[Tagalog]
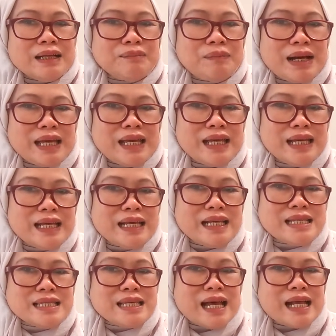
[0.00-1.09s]

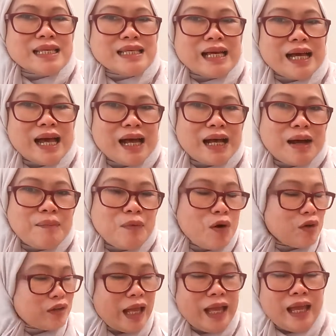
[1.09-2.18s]
mais, at saka
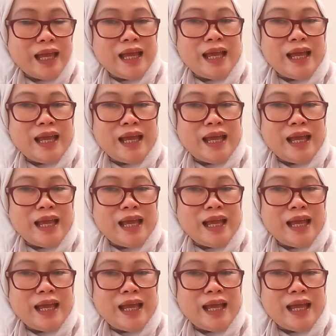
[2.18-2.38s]
kamote.